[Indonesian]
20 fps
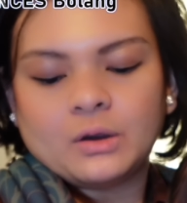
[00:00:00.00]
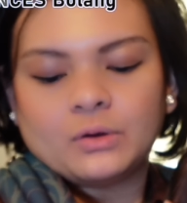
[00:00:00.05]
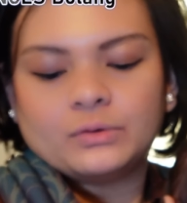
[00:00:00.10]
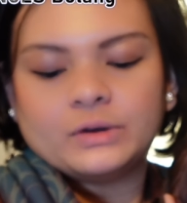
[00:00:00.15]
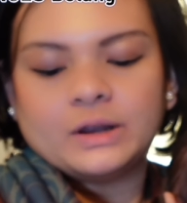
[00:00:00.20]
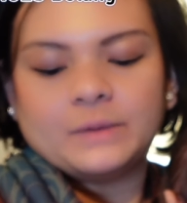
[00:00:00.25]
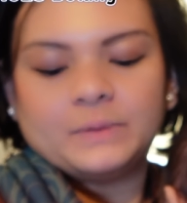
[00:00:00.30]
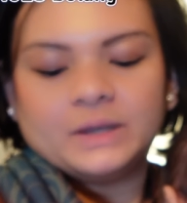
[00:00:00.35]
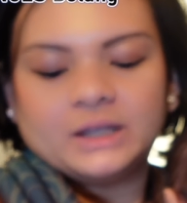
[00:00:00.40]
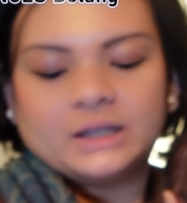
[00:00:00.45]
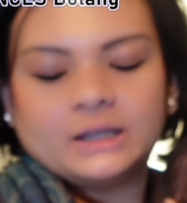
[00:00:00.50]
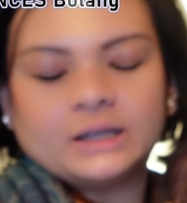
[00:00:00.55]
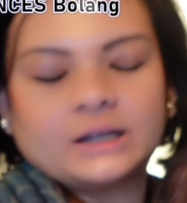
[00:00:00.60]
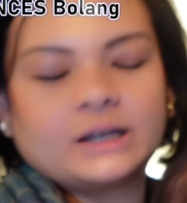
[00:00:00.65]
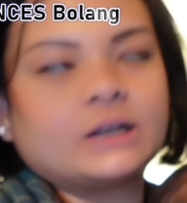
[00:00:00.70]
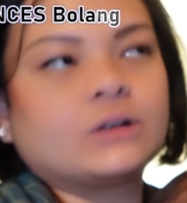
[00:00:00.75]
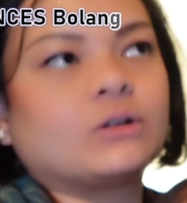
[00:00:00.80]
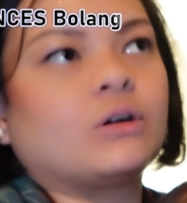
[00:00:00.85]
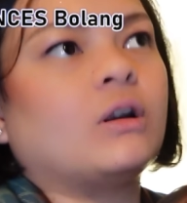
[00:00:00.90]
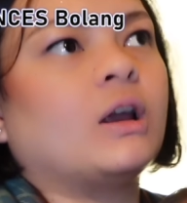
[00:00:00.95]
udah
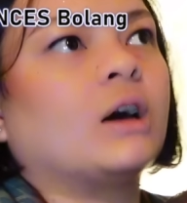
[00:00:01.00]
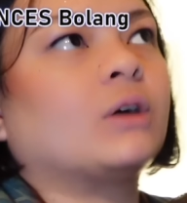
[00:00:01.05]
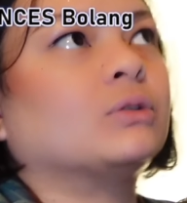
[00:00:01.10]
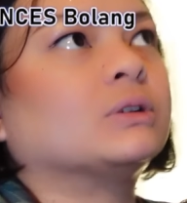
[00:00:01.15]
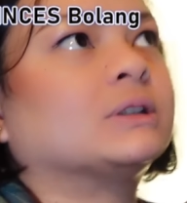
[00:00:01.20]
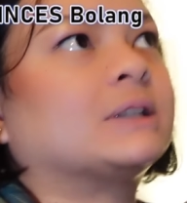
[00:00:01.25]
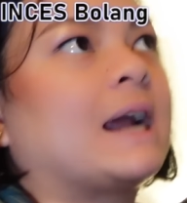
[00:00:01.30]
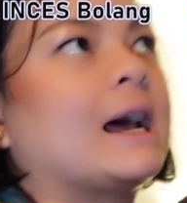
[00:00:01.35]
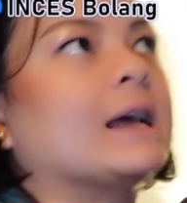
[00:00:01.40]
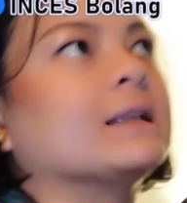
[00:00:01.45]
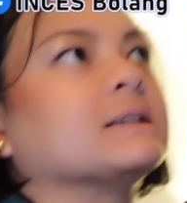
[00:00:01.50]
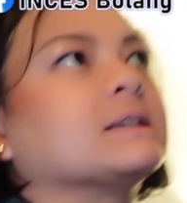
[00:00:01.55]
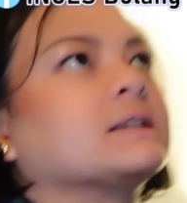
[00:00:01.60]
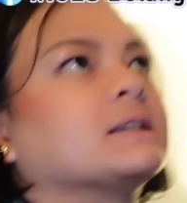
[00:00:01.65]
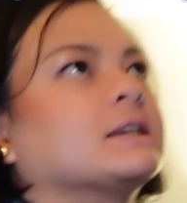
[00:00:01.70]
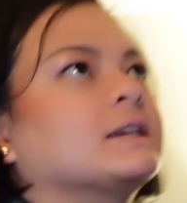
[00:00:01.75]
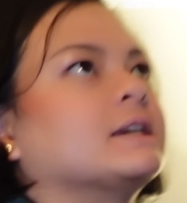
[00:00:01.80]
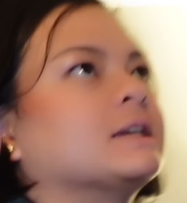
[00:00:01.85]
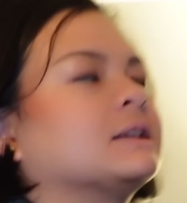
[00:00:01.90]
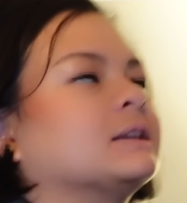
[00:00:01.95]
pikirin kalau aku
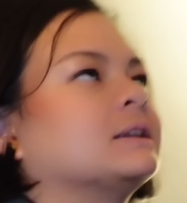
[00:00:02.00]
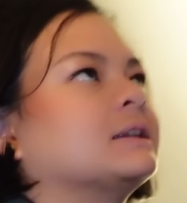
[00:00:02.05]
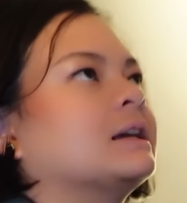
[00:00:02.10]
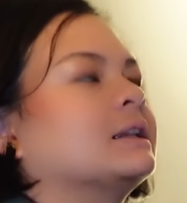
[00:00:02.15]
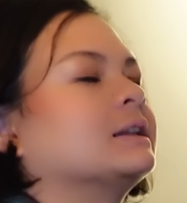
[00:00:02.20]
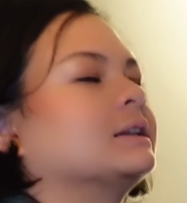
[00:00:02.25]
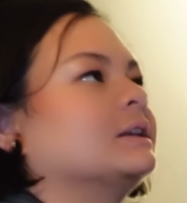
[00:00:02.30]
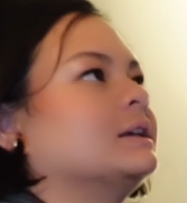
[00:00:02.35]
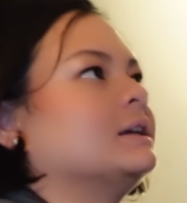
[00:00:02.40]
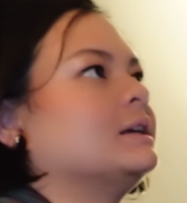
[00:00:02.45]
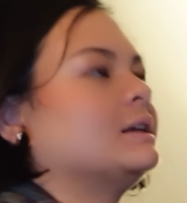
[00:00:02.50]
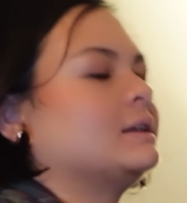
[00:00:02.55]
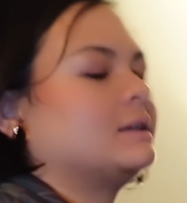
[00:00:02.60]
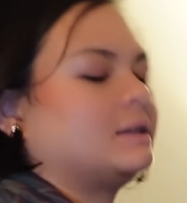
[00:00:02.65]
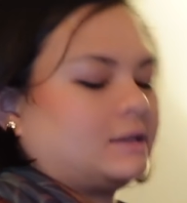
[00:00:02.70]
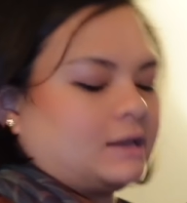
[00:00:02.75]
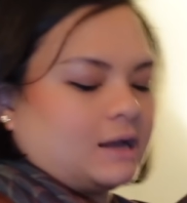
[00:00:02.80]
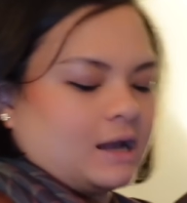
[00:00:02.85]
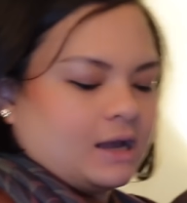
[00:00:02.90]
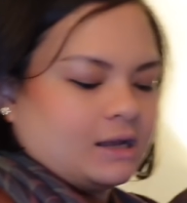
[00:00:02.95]
transit nanti
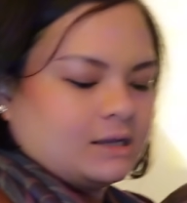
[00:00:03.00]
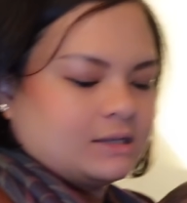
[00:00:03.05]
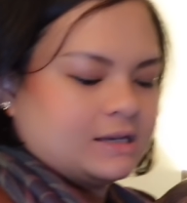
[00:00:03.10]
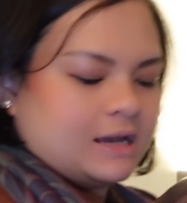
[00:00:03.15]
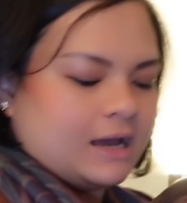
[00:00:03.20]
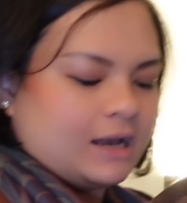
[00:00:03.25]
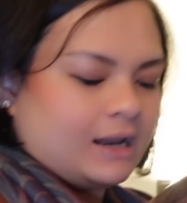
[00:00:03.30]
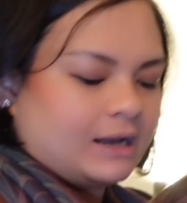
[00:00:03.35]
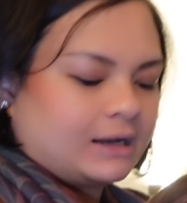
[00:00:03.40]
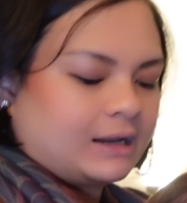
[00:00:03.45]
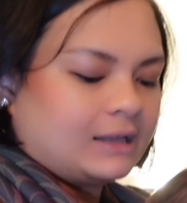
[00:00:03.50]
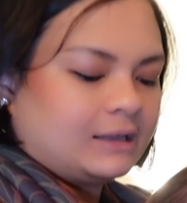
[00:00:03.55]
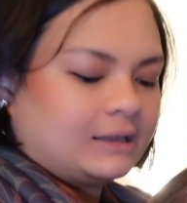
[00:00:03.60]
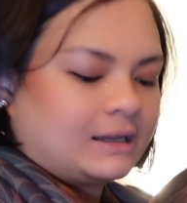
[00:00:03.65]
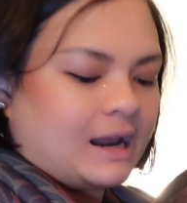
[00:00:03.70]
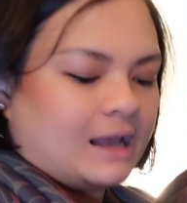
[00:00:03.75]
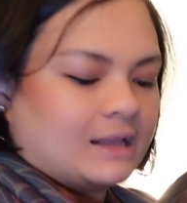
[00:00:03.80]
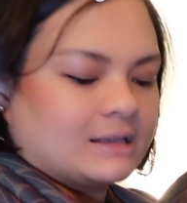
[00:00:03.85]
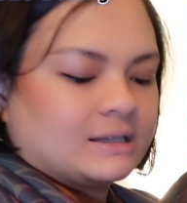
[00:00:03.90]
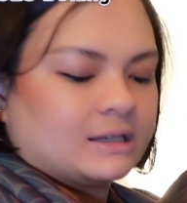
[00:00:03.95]
di tengah jalan kan
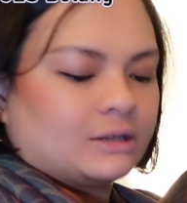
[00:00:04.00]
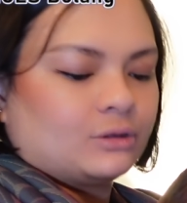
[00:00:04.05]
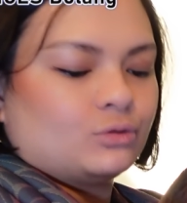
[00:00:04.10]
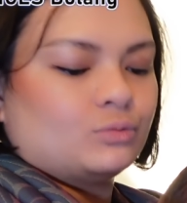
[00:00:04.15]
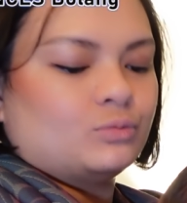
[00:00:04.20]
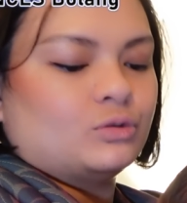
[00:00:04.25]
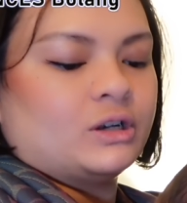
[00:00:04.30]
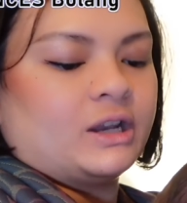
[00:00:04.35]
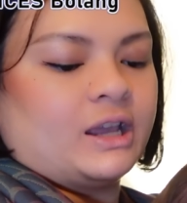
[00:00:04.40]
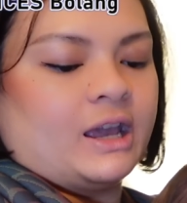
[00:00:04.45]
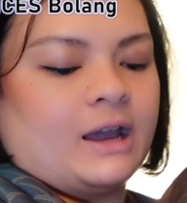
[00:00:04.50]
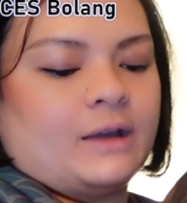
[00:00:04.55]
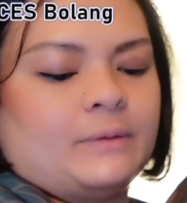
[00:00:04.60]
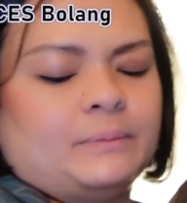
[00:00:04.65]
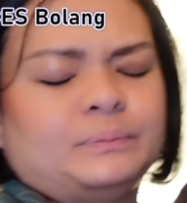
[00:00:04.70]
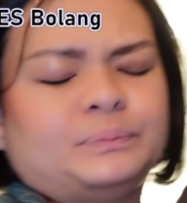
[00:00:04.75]
transit tuh Gun ya